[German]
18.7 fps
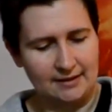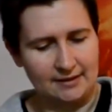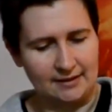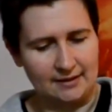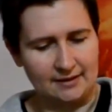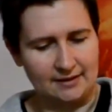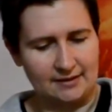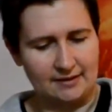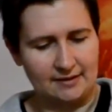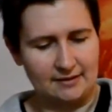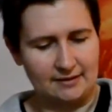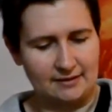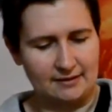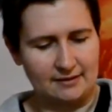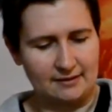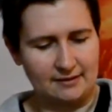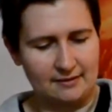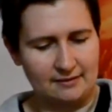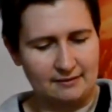
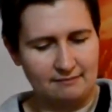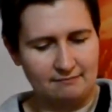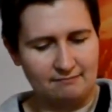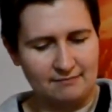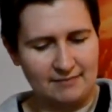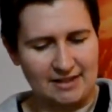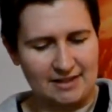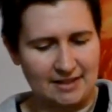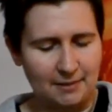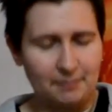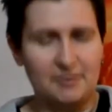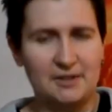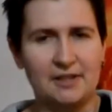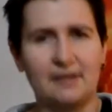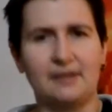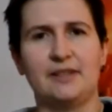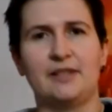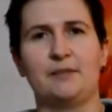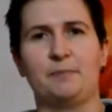Das, es gibt
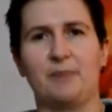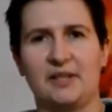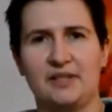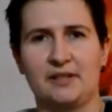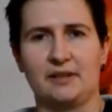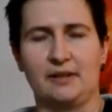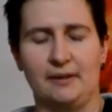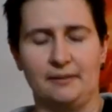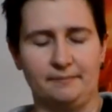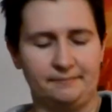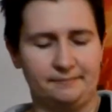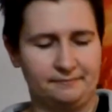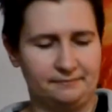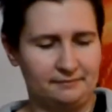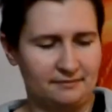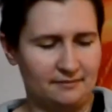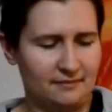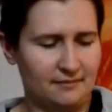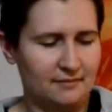sicherlich bessere
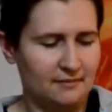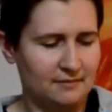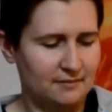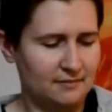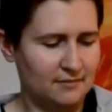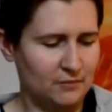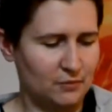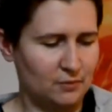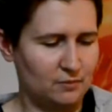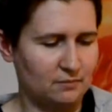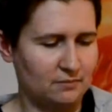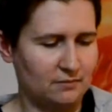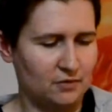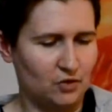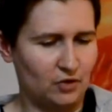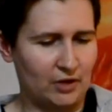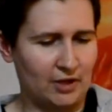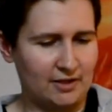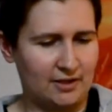
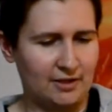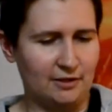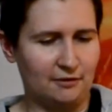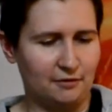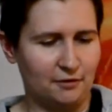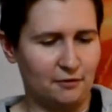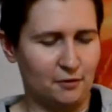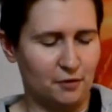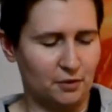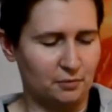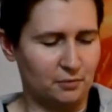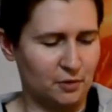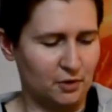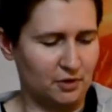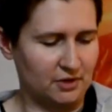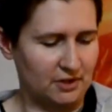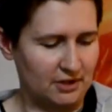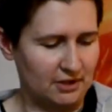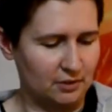Stative für
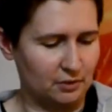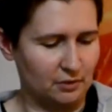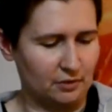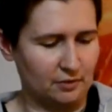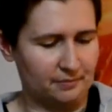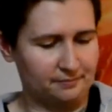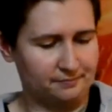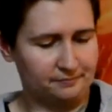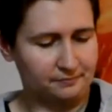Montierung.